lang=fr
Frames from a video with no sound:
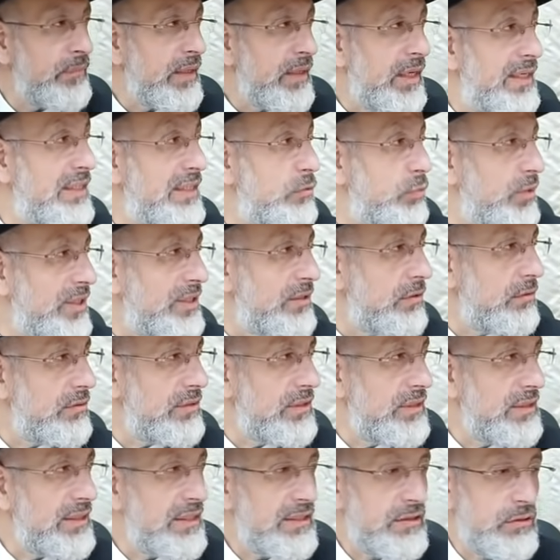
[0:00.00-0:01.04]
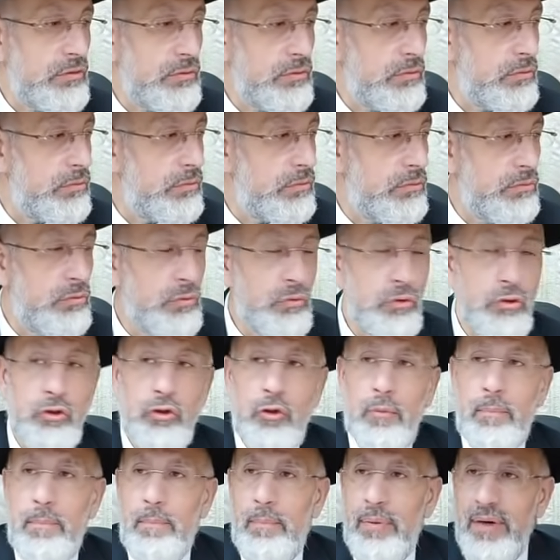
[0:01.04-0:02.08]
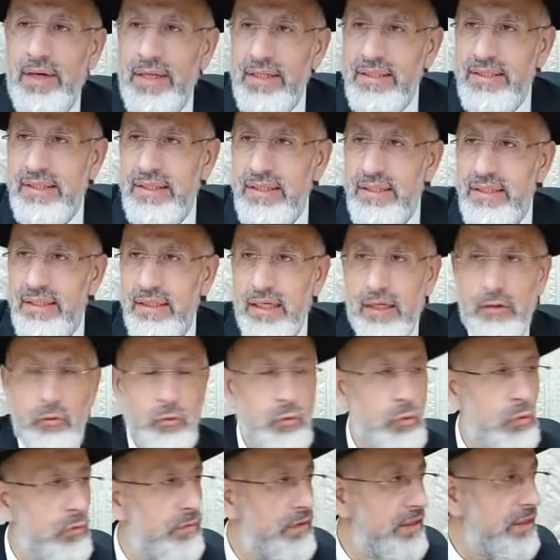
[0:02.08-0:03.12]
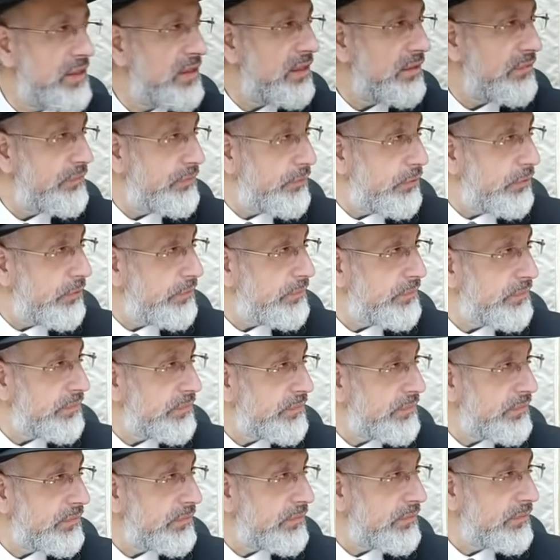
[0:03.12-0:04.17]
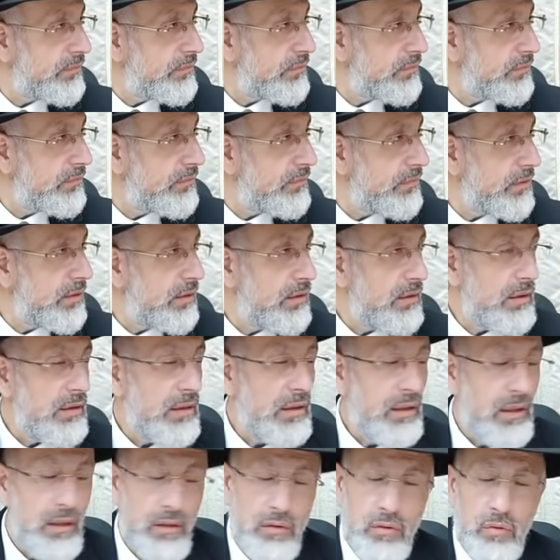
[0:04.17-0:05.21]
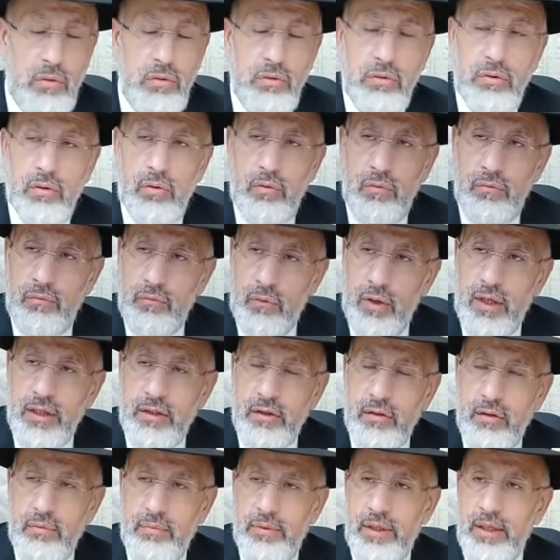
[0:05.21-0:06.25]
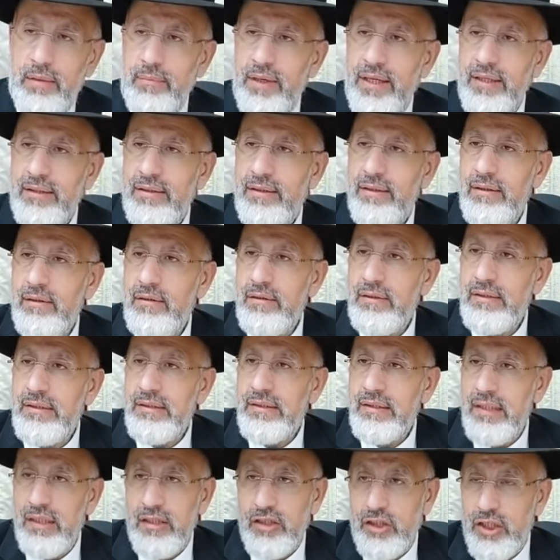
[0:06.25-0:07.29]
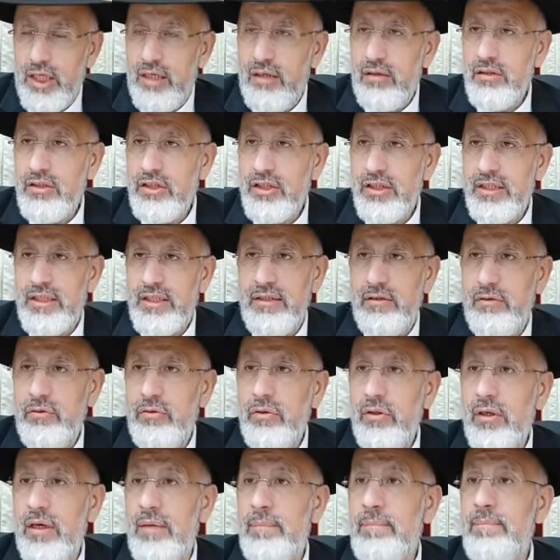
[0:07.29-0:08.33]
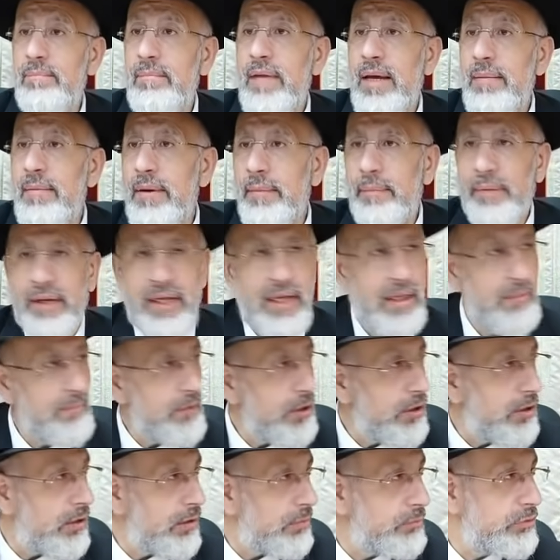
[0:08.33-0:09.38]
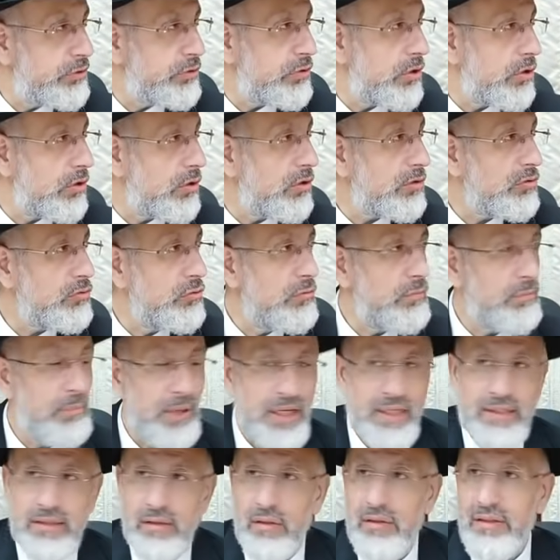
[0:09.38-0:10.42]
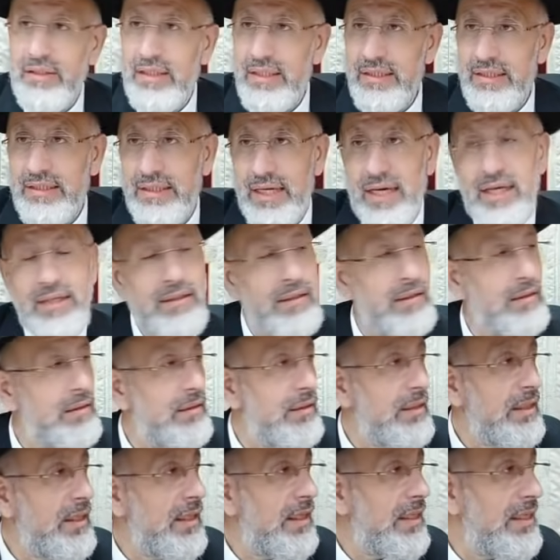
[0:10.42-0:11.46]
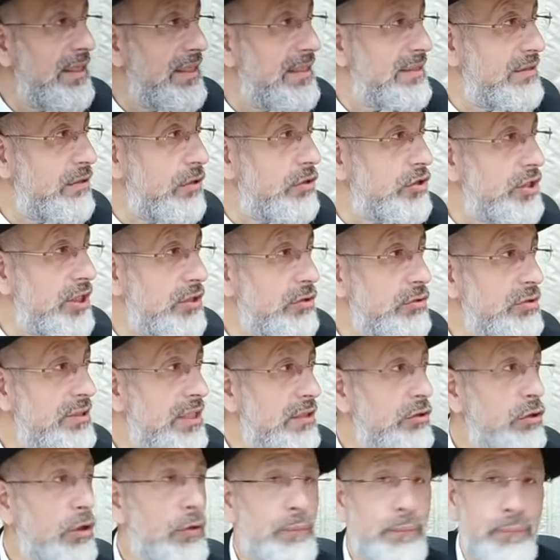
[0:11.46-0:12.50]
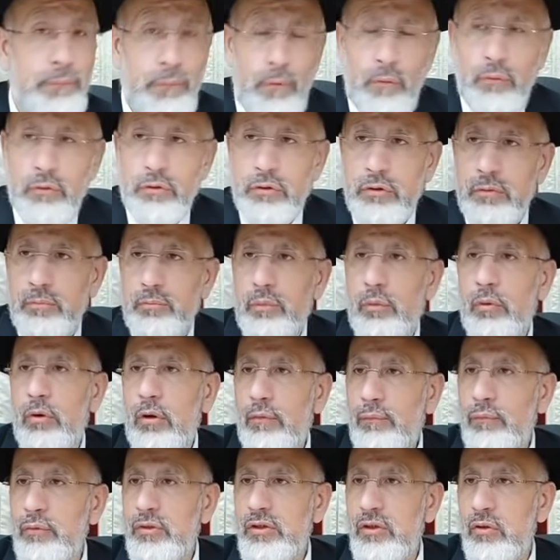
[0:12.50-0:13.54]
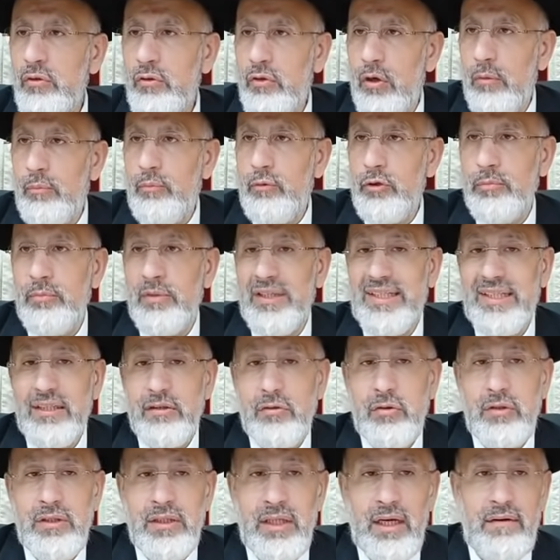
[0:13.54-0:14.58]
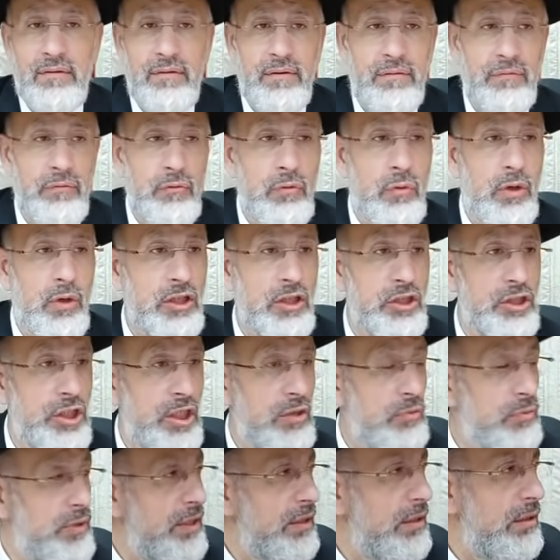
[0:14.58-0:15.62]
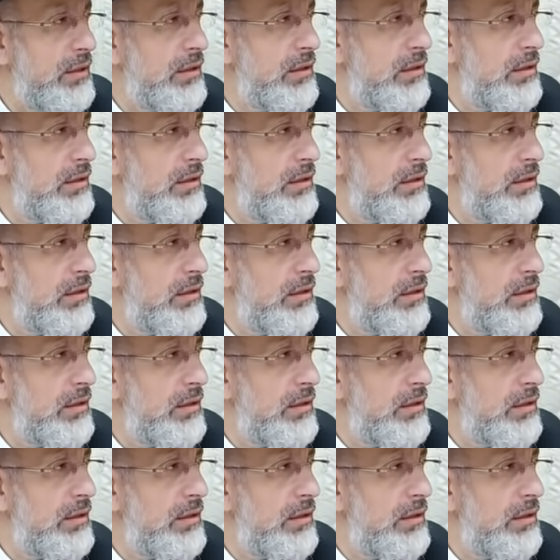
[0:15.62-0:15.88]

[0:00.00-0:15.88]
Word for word: Les 70 nations n'ont que de plaisir à nous trouver des défauts. Et donc, on voit que Béhémet c'est un challenge qui dure même après la mort, puisque quand une personne décède, les anges accusateurs foncent pour l'enfoncer encore plus. Mais qu'est-ce que tu as à vouloir chez lui